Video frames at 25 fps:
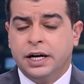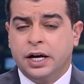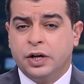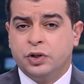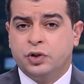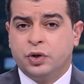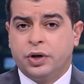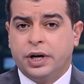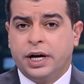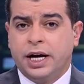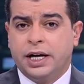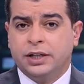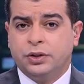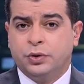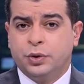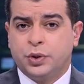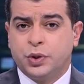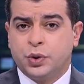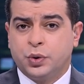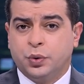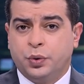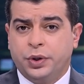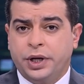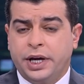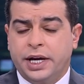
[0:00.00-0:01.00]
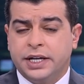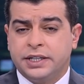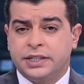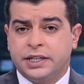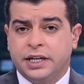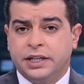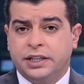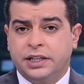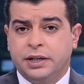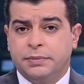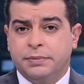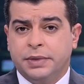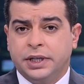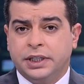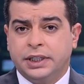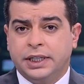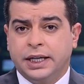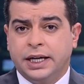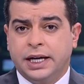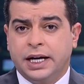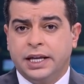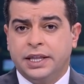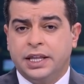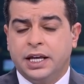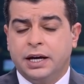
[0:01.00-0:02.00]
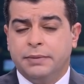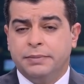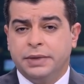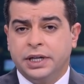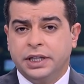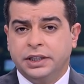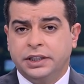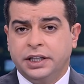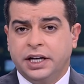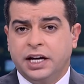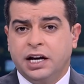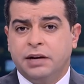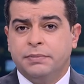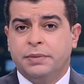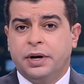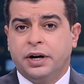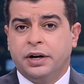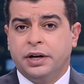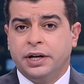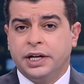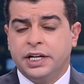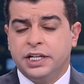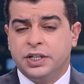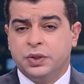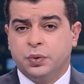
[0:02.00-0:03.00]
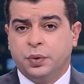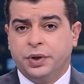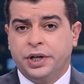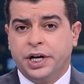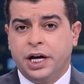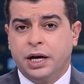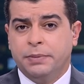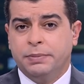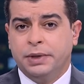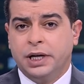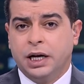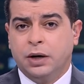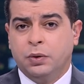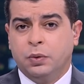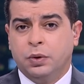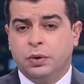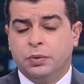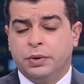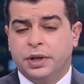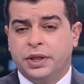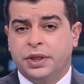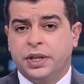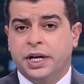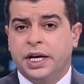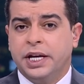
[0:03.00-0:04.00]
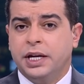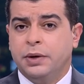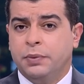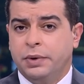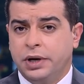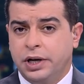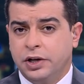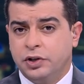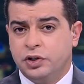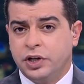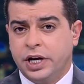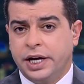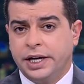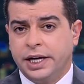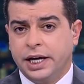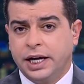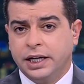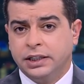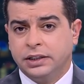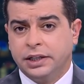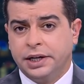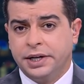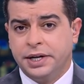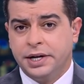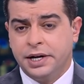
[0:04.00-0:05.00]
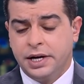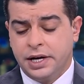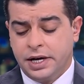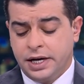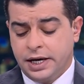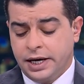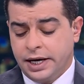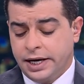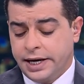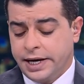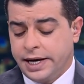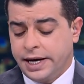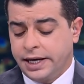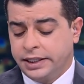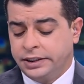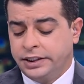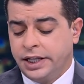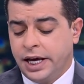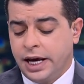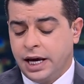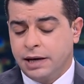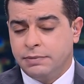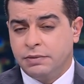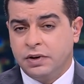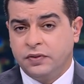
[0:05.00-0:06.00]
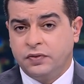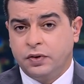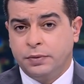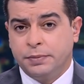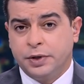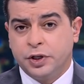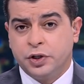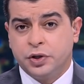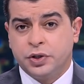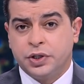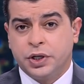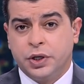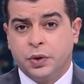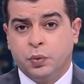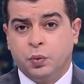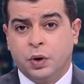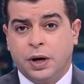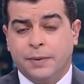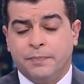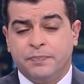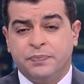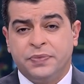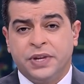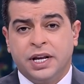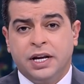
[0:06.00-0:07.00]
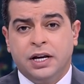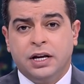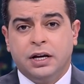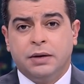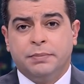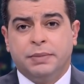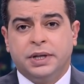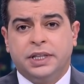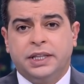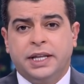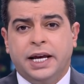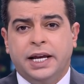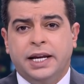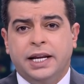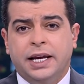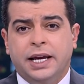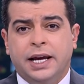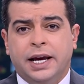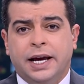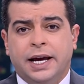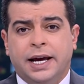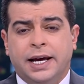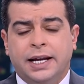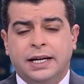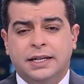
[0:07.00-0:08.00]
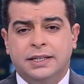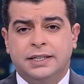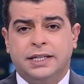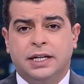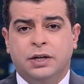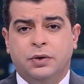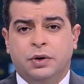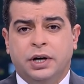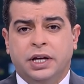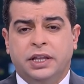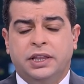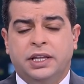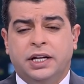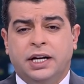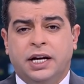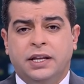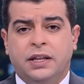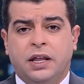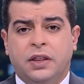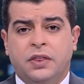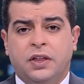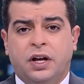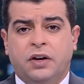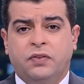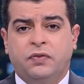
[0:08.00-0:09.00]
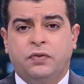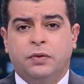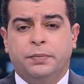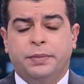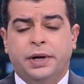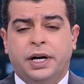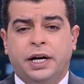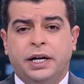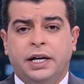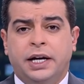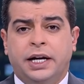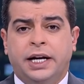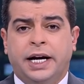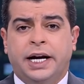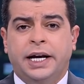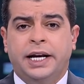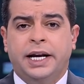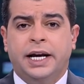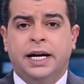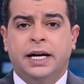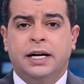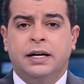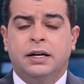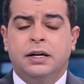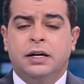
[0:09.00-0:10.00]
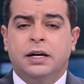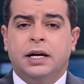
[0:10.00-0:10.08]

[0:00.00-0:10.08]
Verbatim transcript: إجراءات دستورية سيتم اتخاذها من انتخاب الرئيس والنائب الأول والثاني واللجان أيضا آه، الدائمة في مجلس النواب بالتالي هل سيؤثر هذا الظرف برأيك على